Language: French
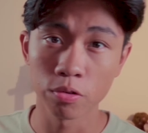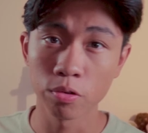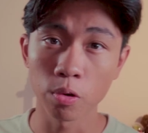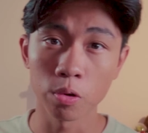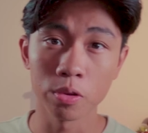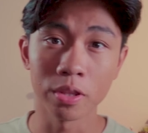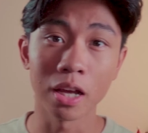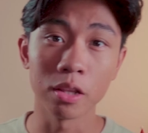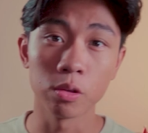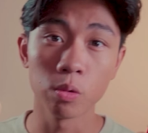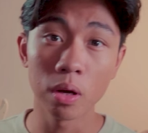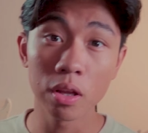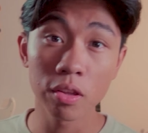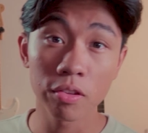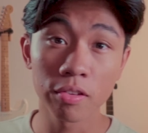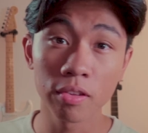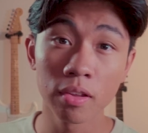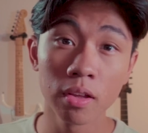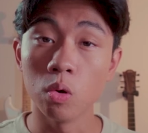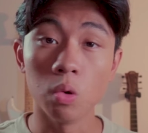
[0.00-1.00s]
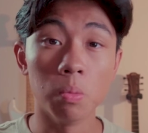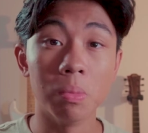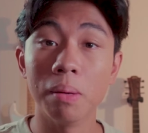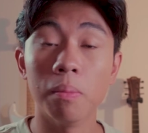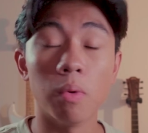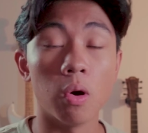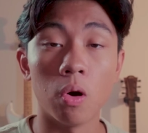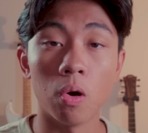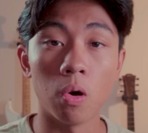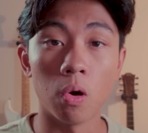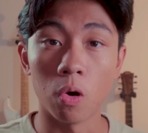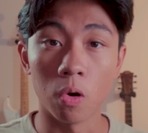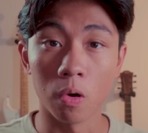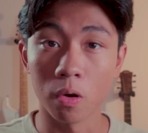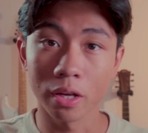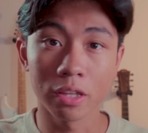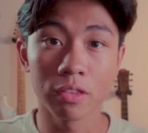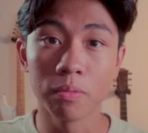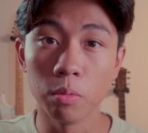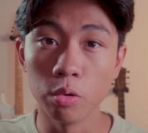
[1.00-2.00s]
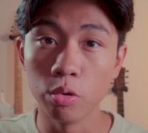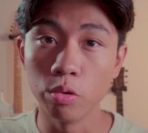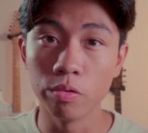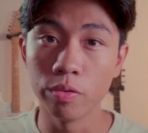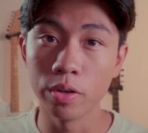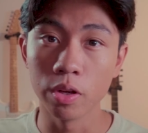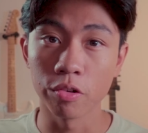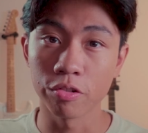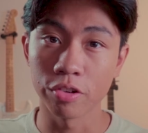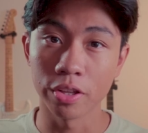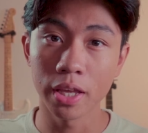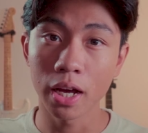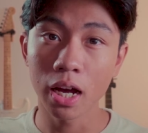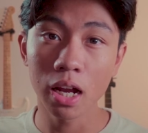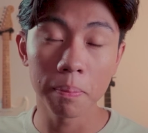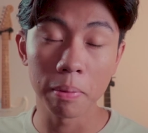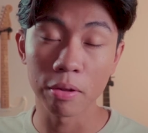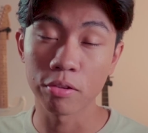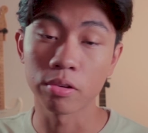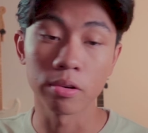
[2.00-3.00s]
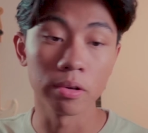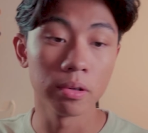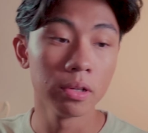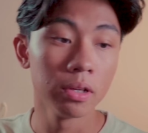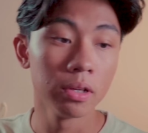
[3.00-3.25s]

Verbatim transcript: sur une ardoise, ou même en, rythme de vie en général, parce que